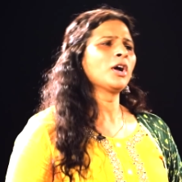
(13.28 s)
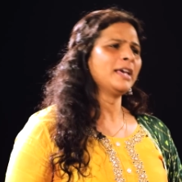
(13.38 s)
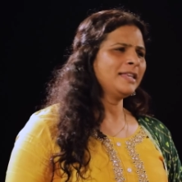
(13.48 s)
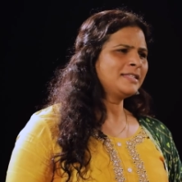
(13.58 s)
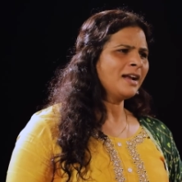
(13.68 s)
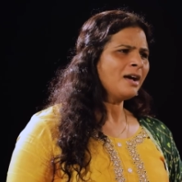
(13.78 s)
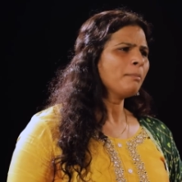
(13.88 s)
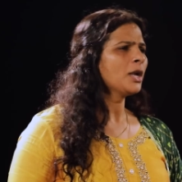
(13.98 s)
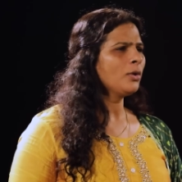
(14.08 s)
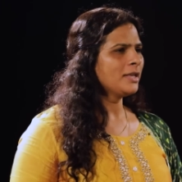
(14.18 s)
ఒక హిజ్రా
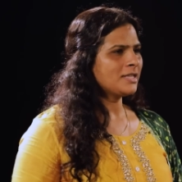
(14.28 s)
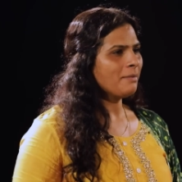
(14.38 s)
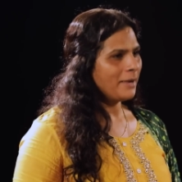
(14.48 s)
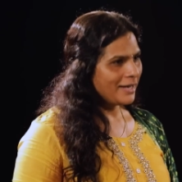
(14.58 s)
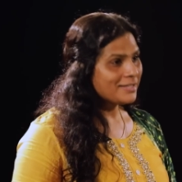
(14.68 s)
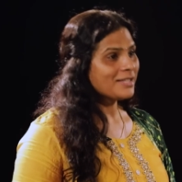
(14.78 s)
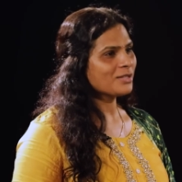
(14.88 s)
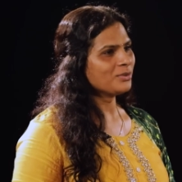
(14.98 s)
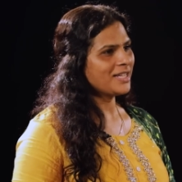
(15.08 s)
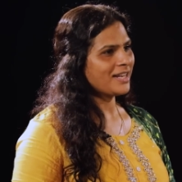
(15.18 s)
మరో హిజ్రా పెళ్లి
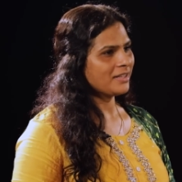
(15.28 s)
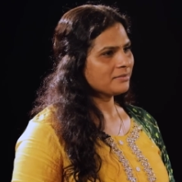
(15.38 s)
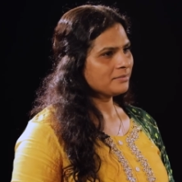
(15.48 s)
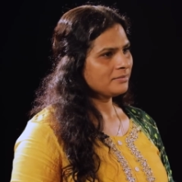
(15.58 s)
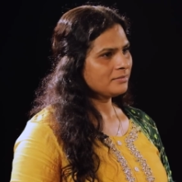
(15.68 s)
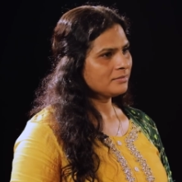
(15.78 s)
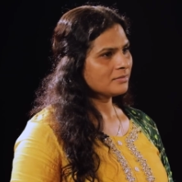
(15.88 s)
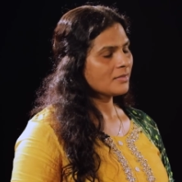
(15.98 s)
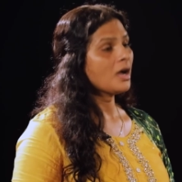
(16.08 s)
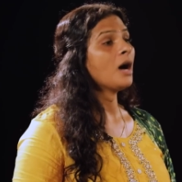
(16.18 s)
చేసుకుంటారా
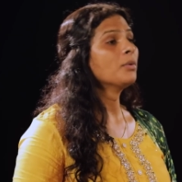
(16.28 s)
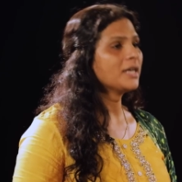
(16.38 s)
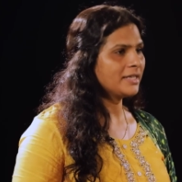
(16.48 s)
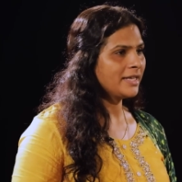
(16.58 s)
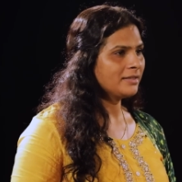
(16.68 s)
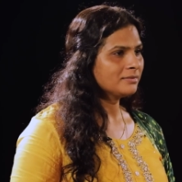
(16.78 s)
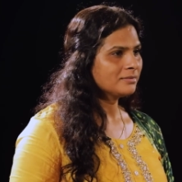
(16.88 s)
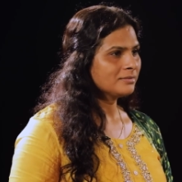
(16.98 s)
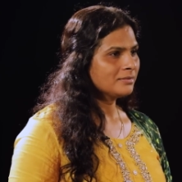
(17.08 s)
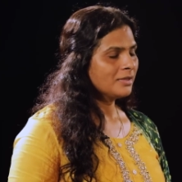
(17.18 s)
అవునండి
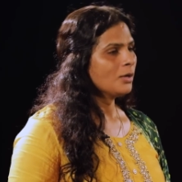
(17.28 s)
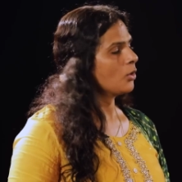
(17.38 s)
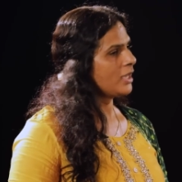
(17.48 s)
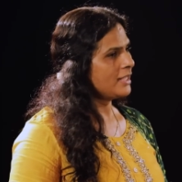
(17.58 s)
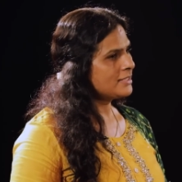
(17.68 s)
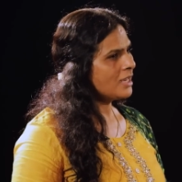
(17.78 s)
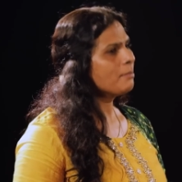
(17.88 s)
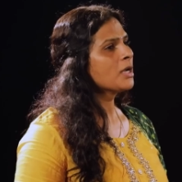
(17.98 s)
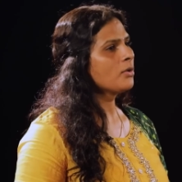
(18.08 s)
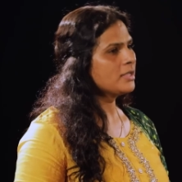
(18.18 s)
ఒక హిజ్రా
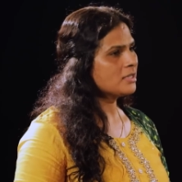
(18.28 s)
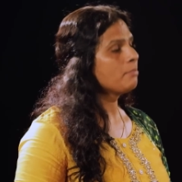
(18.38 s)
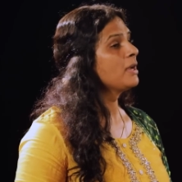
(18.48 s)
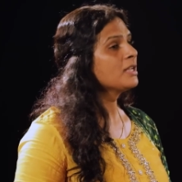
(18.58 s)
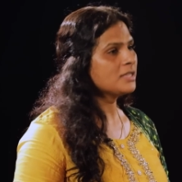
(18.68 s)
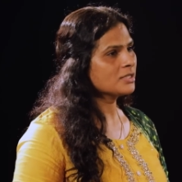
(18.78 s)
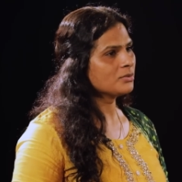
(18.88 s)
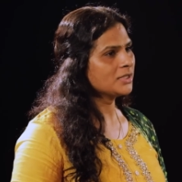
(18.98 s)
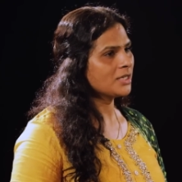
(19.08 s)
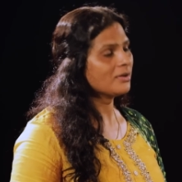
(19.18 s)
మరో హిజ్రా పెళ్లి
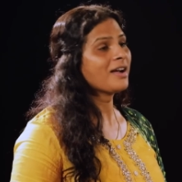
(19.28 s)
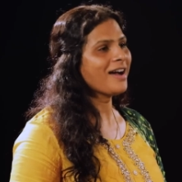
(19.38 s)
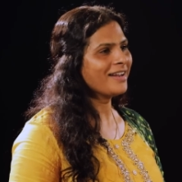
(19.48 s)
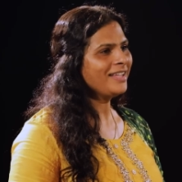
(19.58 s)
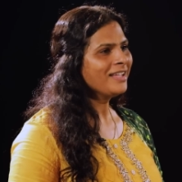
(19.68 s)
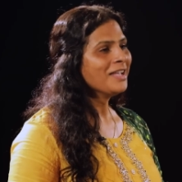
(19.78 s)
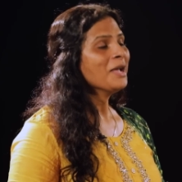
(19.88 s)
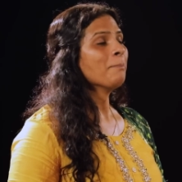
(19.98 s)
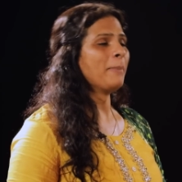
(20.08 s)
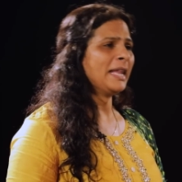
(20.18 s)
చేసుకుంటారు కానీ
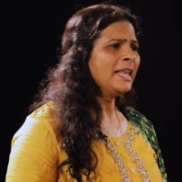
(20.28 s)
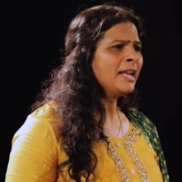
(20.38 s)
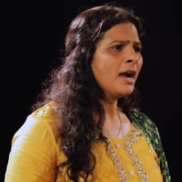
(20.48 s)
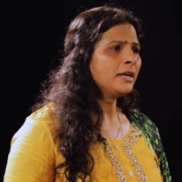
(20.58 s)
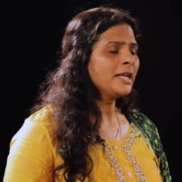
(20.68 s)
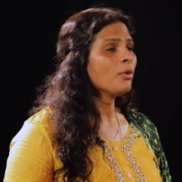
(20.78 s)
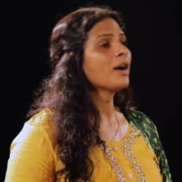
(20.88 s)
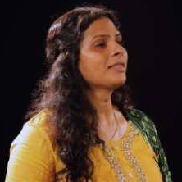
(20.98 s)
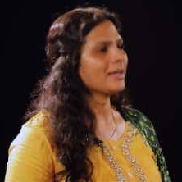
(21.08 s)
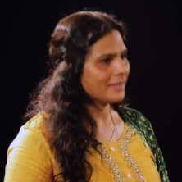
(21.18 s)
పెళ్లి లాంటి
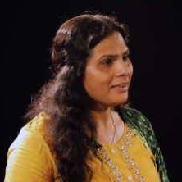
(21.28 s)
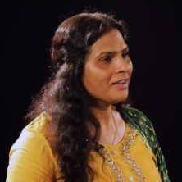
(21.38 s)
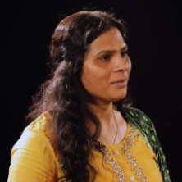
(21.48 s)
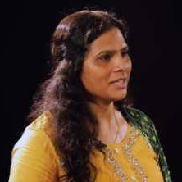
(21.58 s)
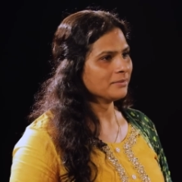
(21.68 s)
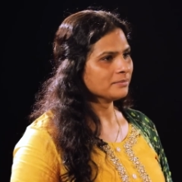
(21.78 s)
ఒక తతంగం అది